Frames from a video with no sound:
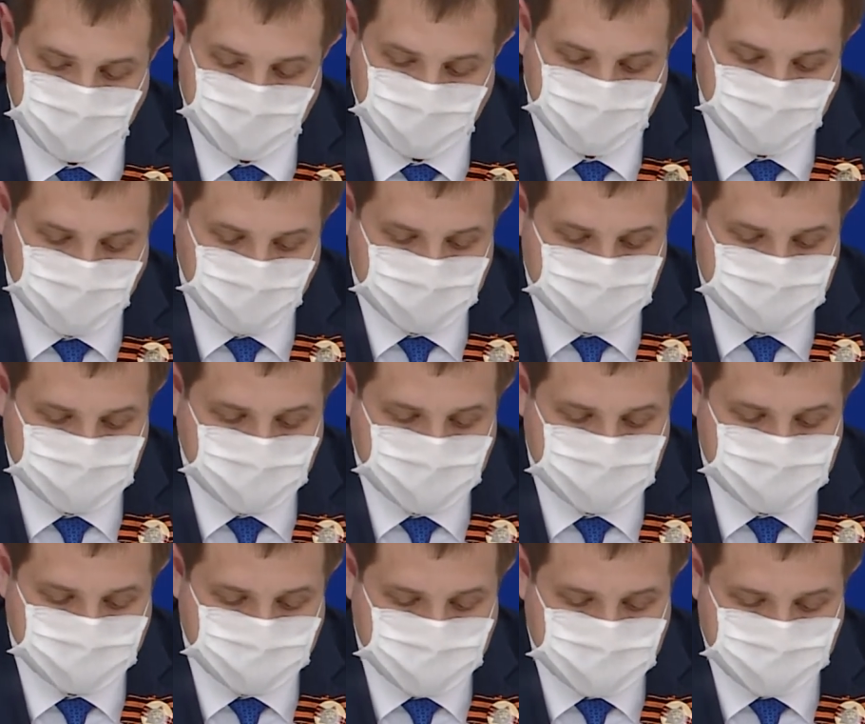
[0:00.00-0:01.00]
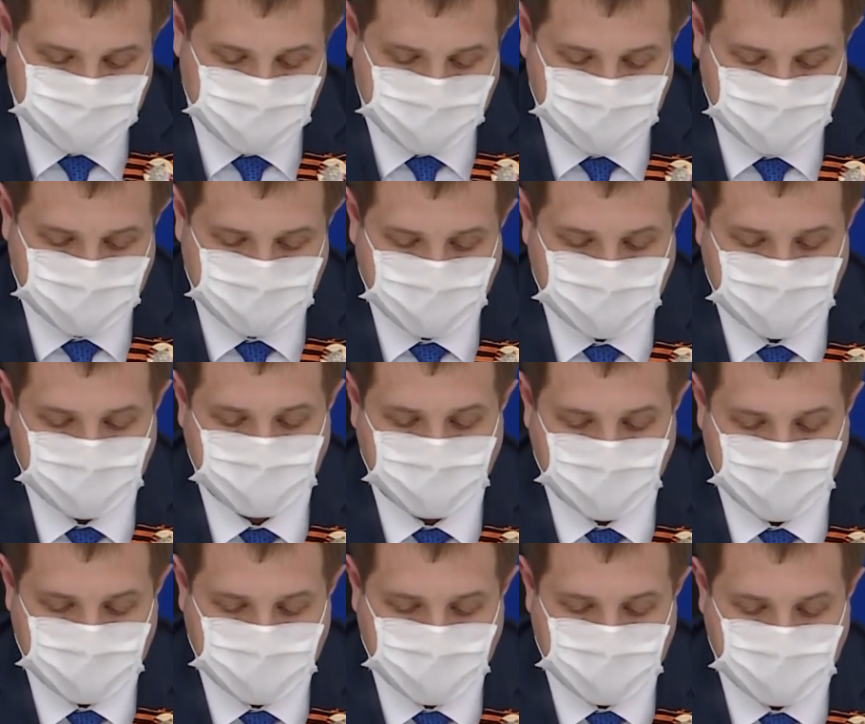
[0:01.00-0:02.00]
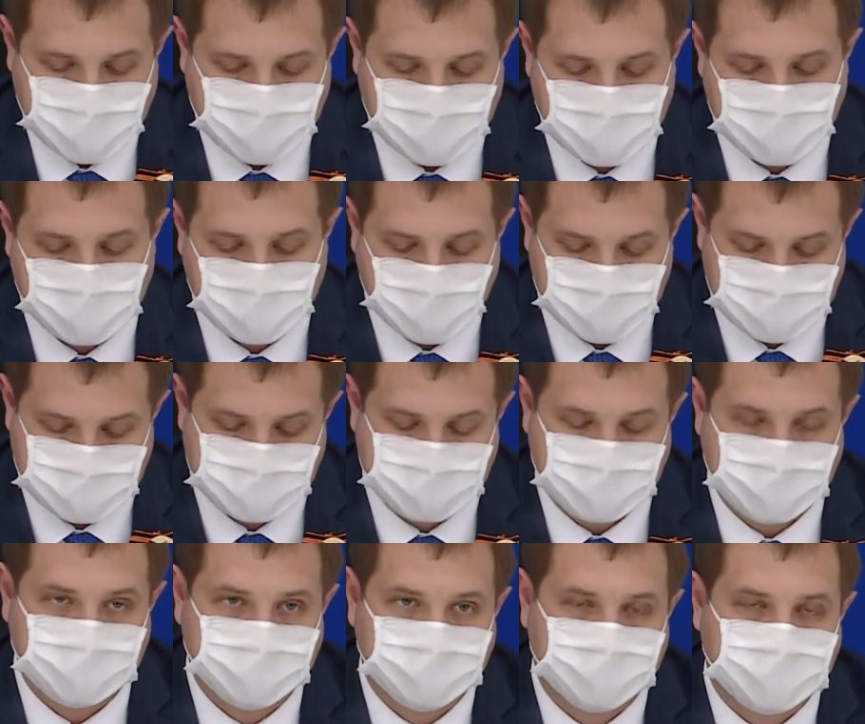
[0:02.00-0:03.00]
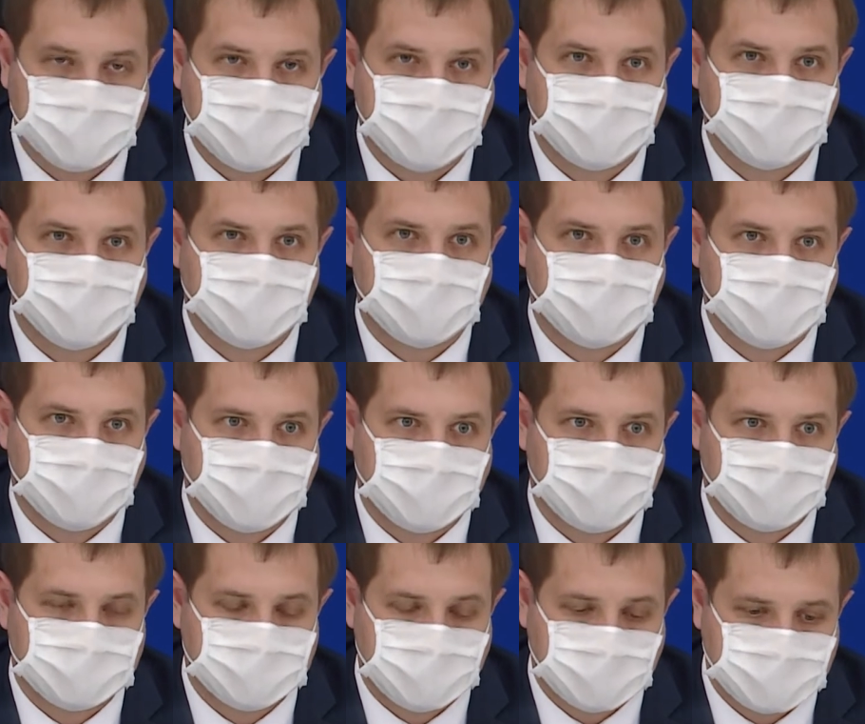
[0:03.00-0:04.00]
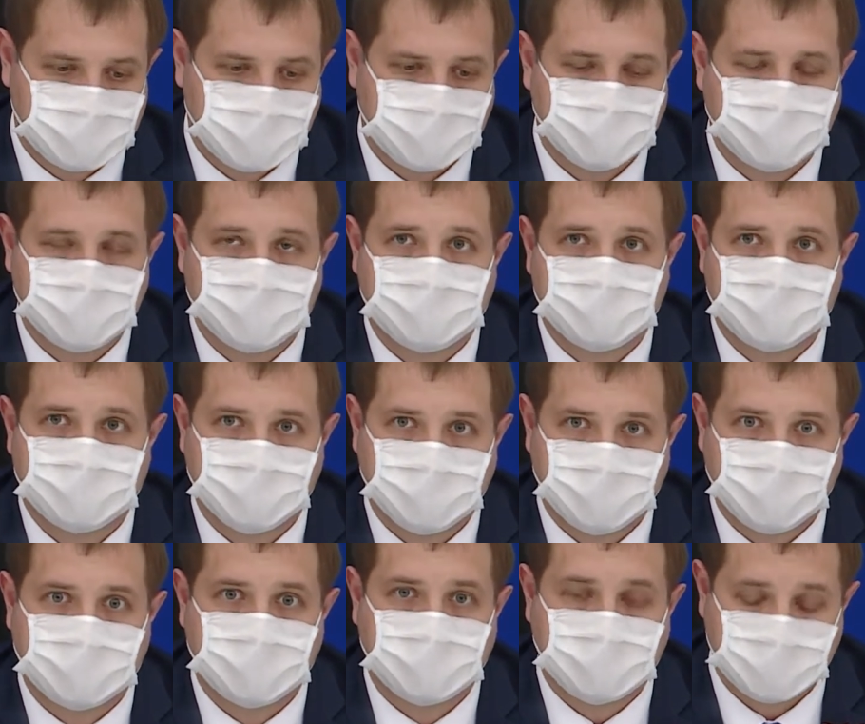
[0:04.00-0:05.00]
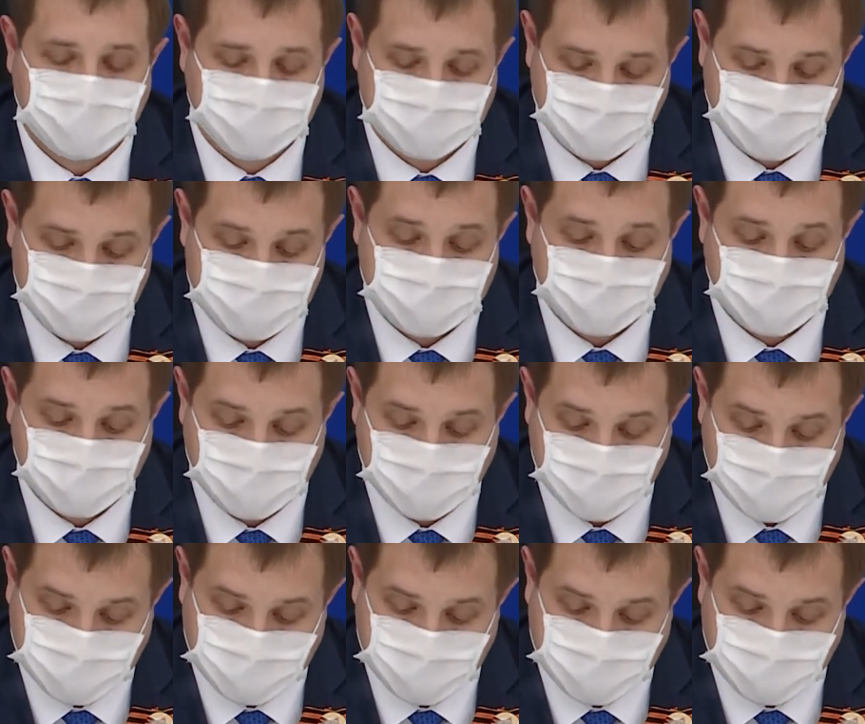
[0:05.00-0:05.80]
на сайте «Бессмертного полка России» www.polkrf.ru